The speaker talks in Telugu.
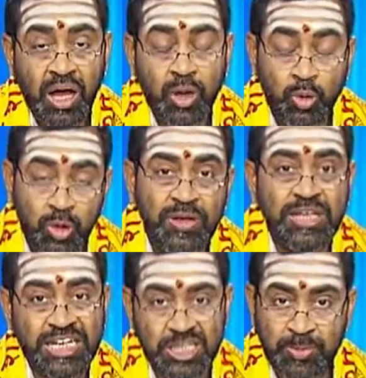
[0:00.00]
ఆ
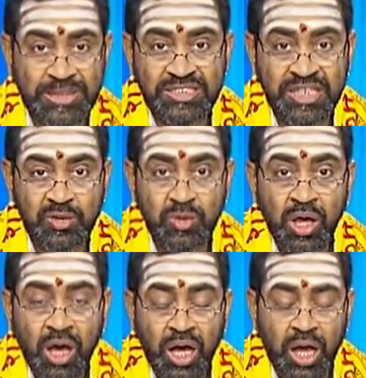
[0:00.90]
గురువులను ఇక్కడ స్మరించారు
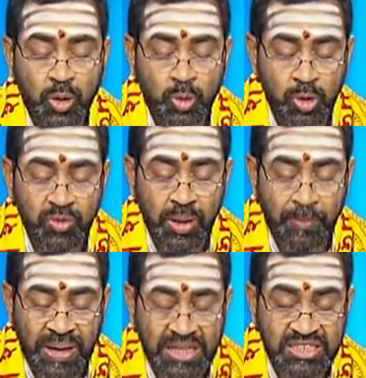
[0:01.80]
ఆ గురువుల
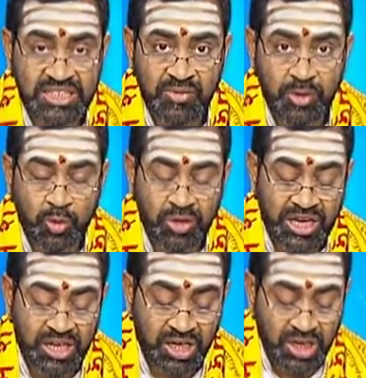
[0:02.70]

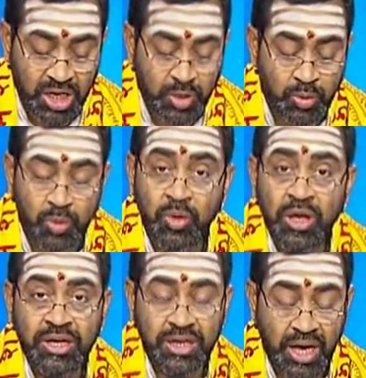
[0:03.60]
పాదసేవకుండైన నేను
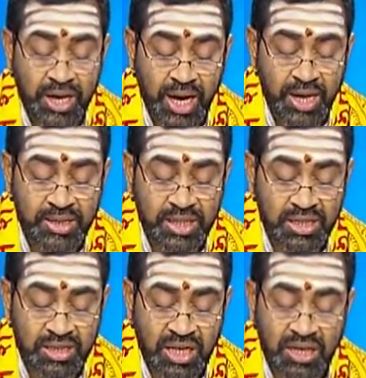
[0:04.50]
నారాయణ
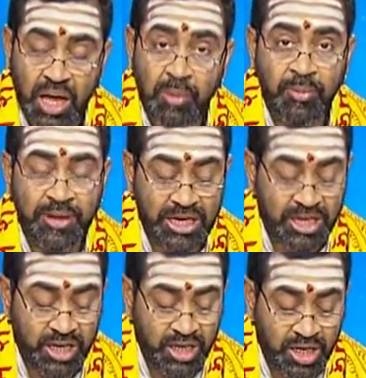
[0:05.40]
తీర్థ నామము
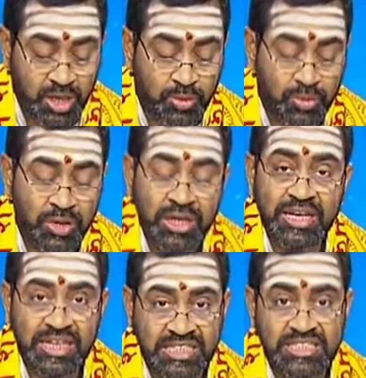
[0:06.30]
కలిగిన నేను
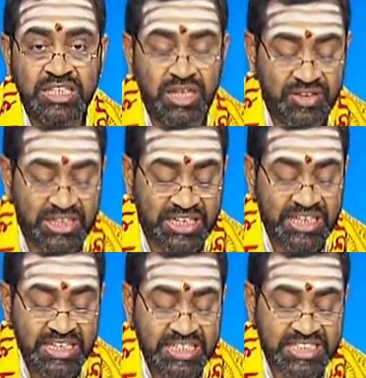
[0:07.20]
రచించినటువంటి
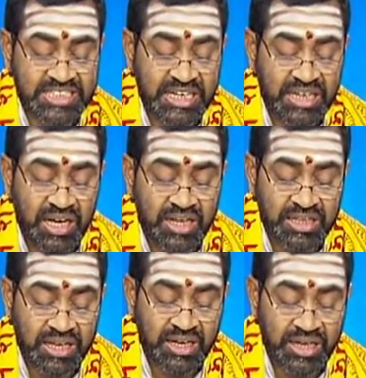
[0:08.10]
కృష్ణలీలా
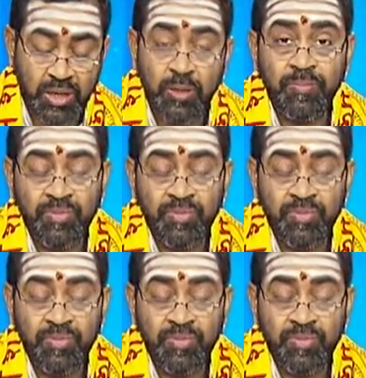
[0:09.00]
తరంగిణిలో